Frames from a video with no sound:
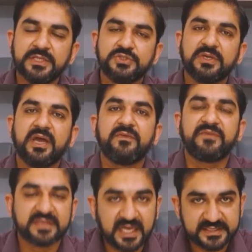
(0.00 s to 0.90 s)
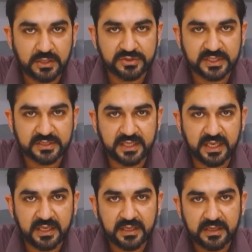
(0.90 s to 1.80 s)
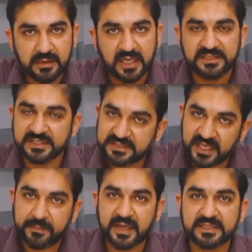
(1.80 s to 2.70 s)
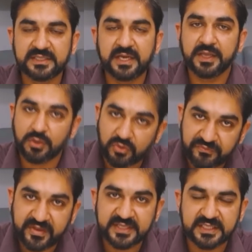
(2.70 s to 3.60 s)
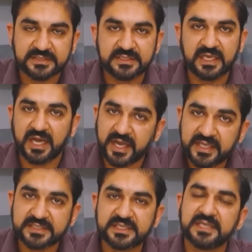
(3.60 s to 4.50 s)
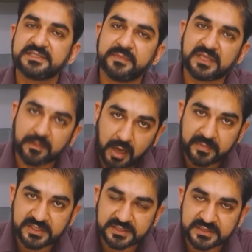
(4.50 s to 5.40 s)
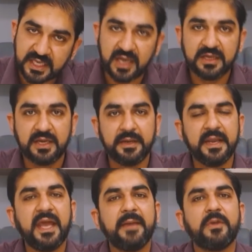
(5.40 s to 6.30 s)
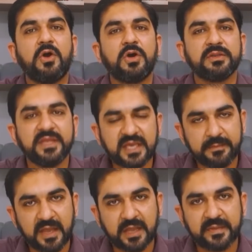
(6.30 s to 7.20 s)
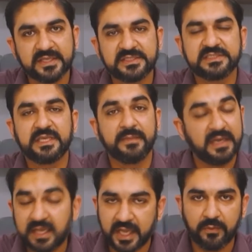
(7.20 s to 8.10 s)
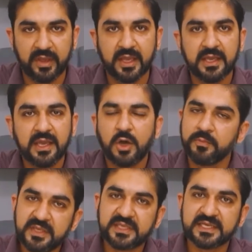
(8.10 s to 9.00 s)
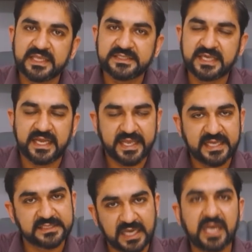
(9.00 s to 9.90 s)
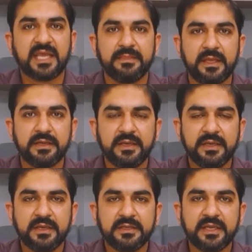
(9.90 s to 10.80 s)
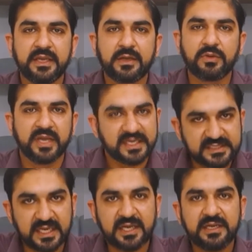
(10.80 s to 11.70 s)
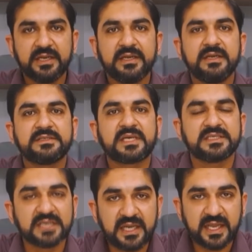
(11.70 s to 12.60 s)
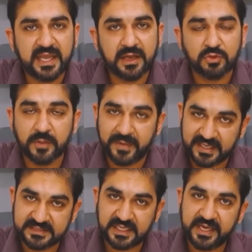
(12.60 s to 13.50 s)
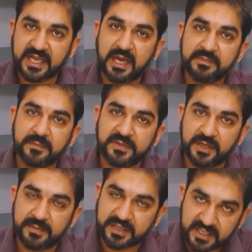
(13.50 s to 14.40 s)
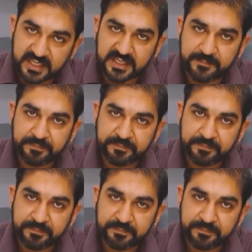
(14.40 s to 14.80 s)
जो है वो फतह हासिल हो सकती है एजेंसियाँ पाकिस्तान की खुफिया एजेंसियाँ आई एस आई समेत तमाम एजेंसियाँ नैब और दीगर महकमे इस सिलसिले में लगे हुए हैं उम्मीद करते हैं इंशाल्लाह एक साल के अंदर ये कोई अच्छा इसका रिजल्ट निकलेगा क्योंकि पाकिस्तान ने कामयाब तजर्बा किया था